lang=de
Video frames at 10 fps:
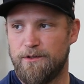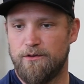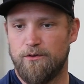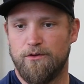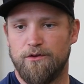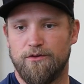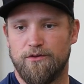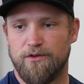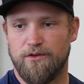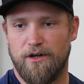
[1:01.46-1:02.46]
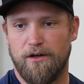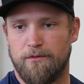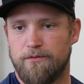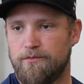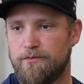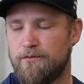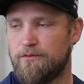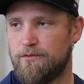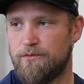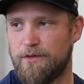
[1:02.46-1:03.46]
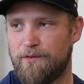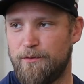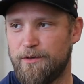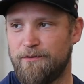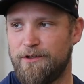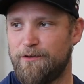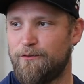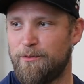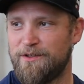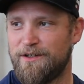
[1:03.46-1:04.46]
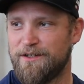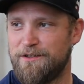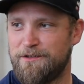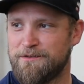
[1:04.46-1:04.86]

und ja, dann verbringen wir den Vormittag hier.